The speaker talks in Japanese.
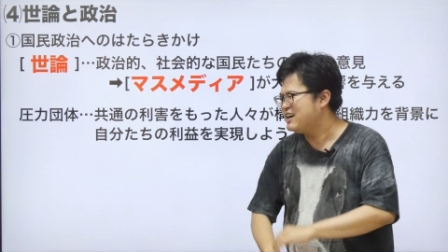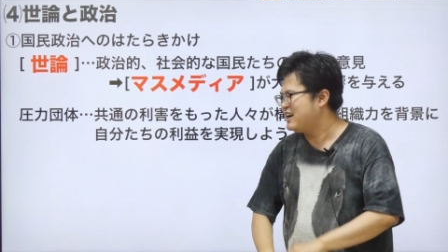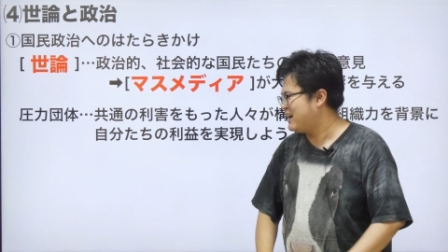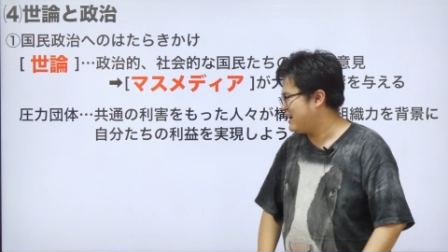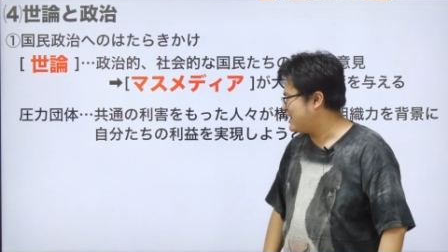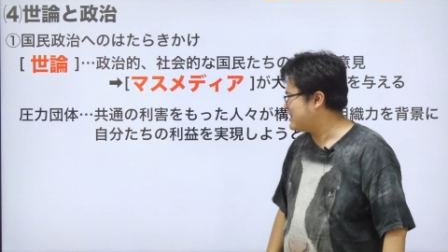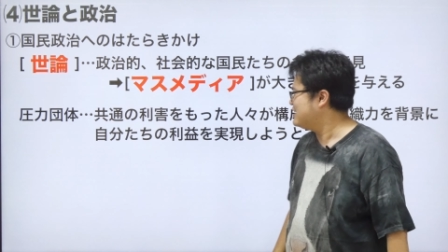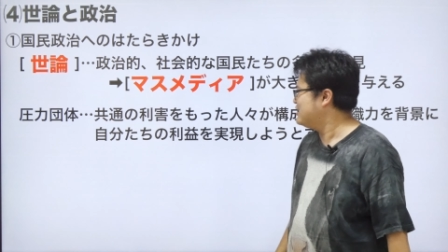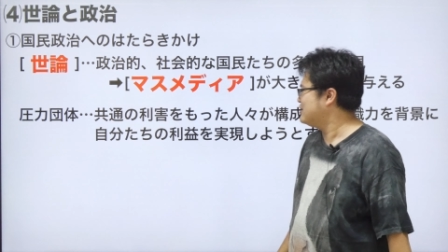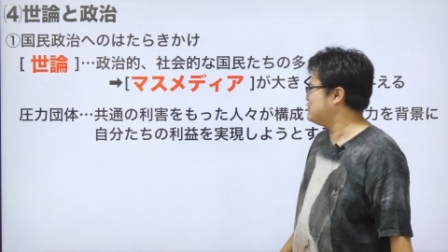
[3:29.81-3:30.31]

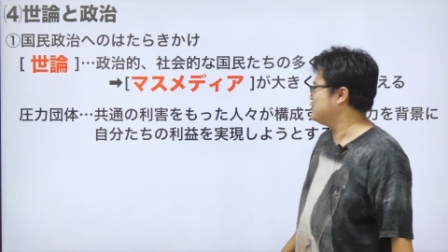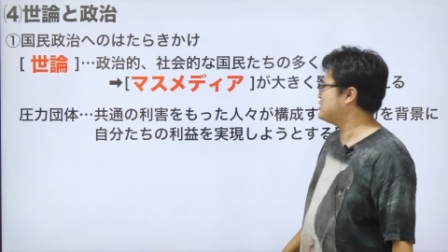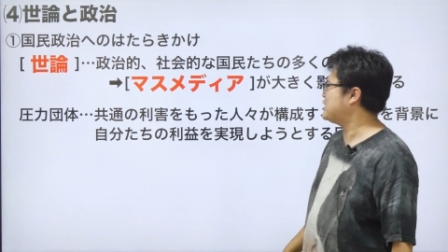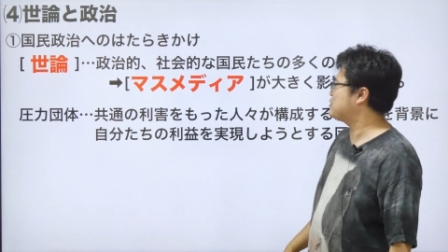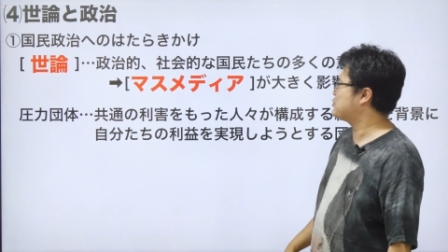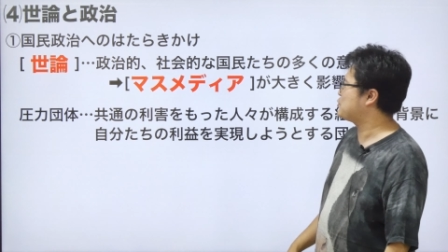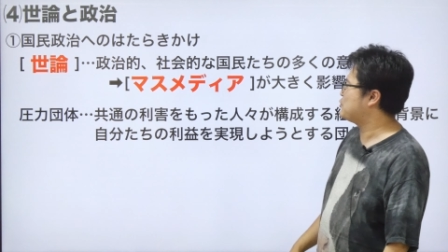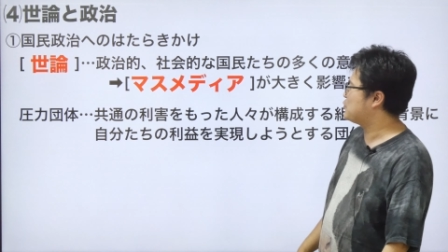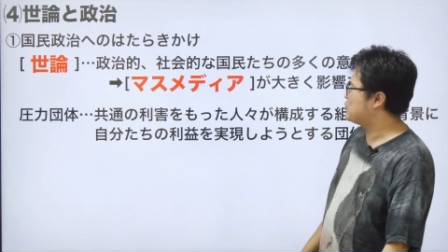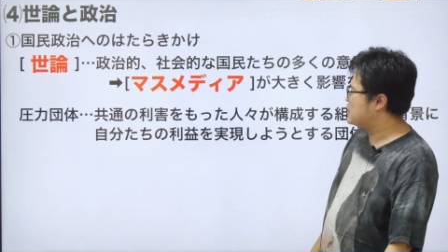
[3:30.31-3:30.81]
はい。って言った
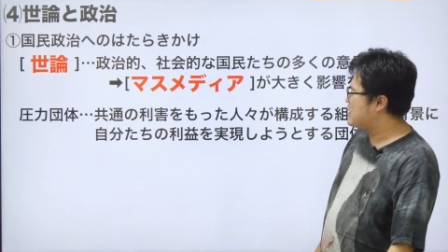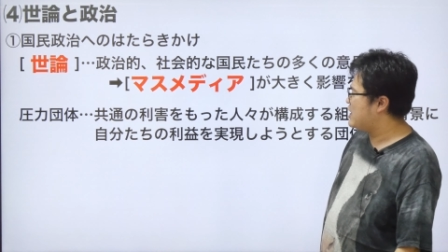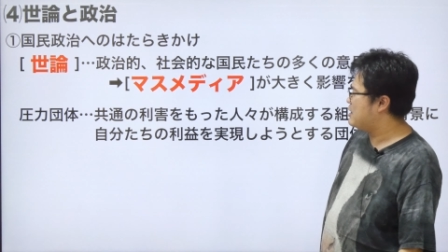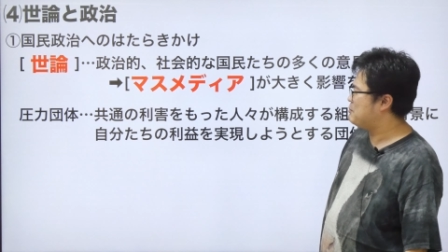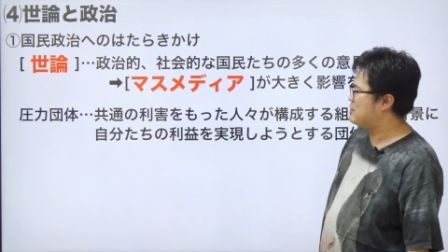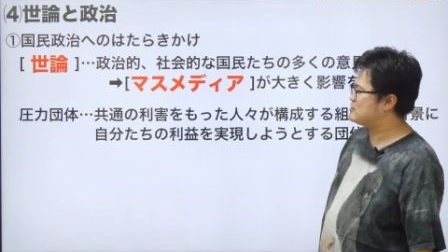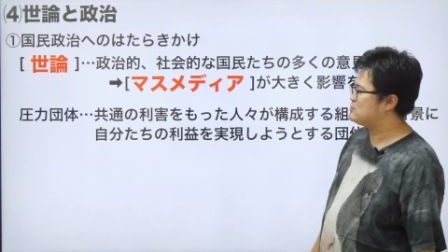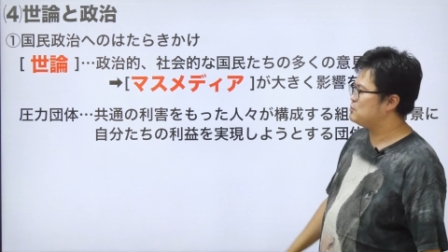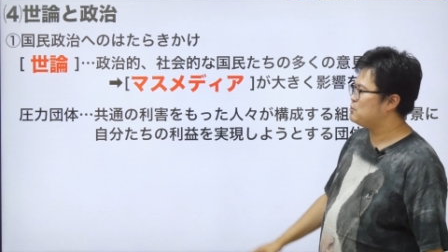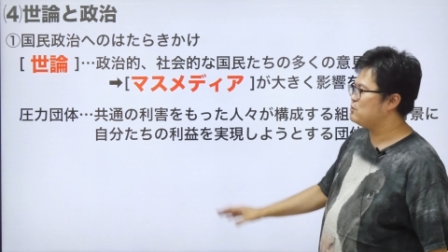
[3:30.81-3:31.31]
ところで、
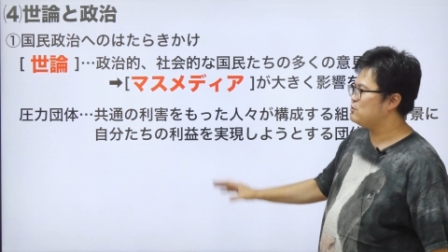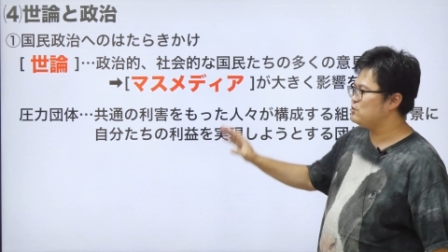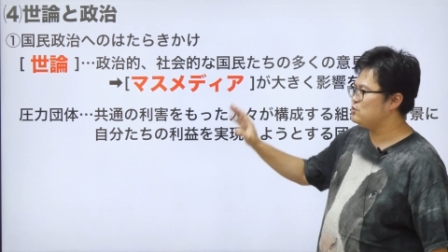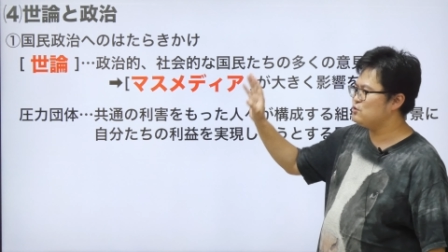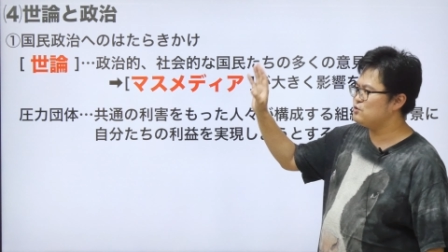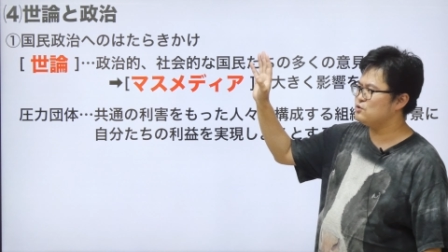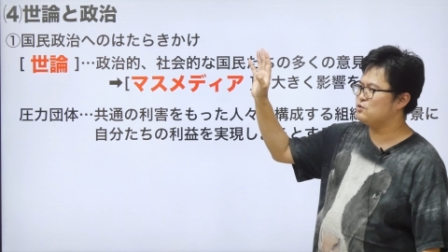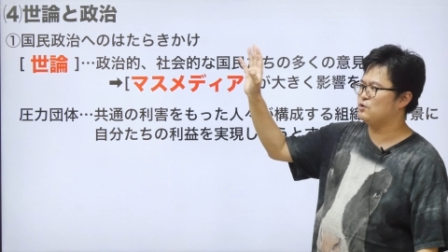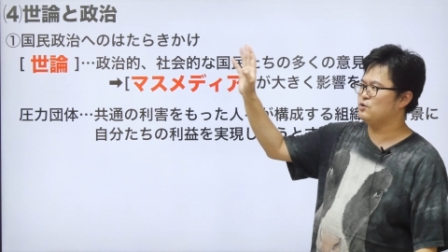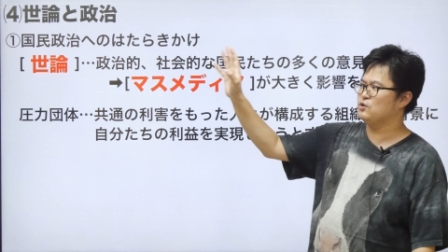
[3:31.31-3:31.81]
まあそう
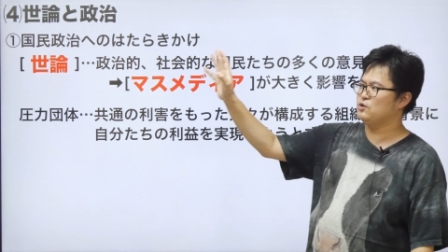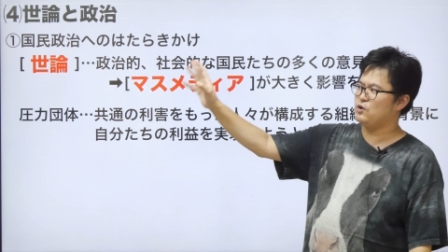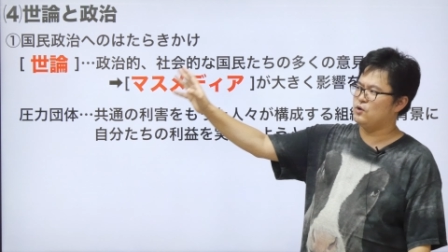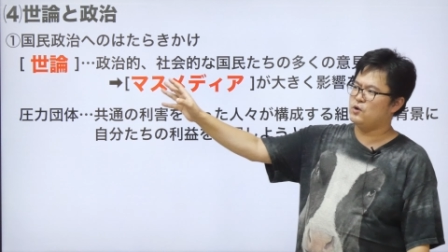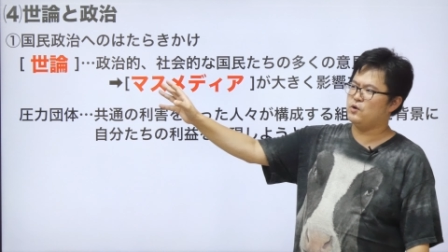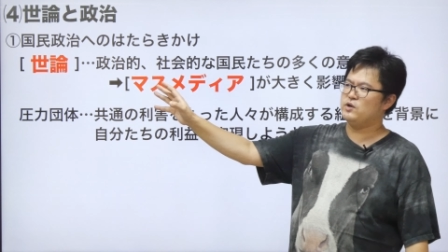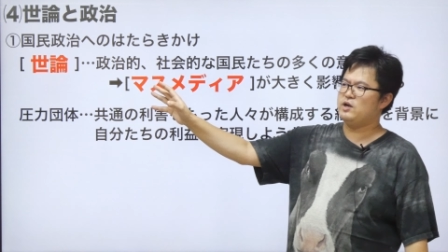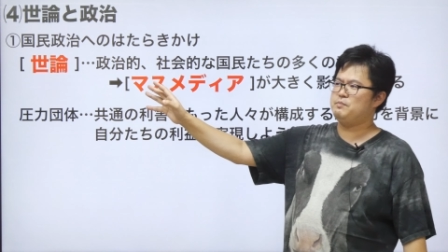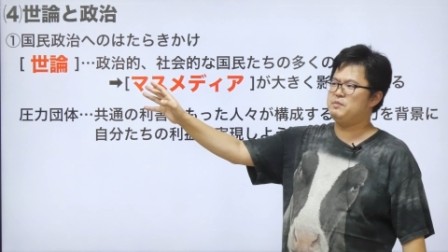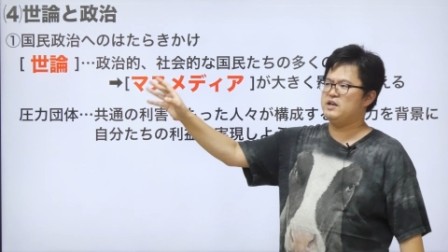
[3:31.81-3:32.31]
いうこ
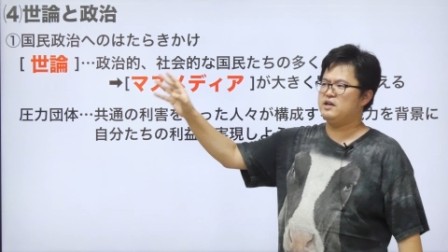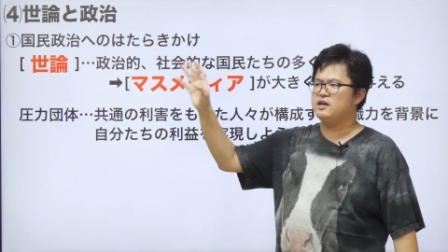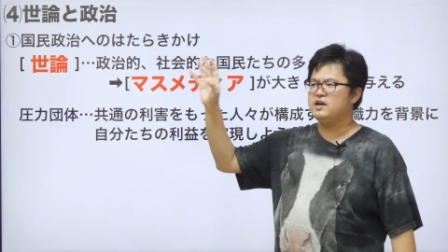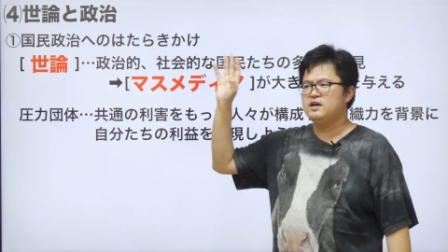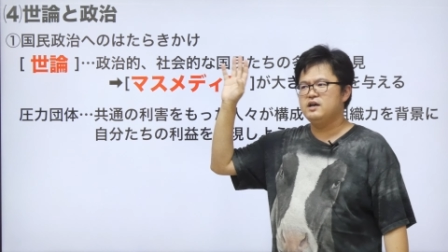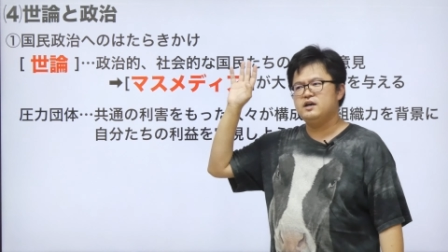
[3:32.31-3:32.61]
の、やっぱり、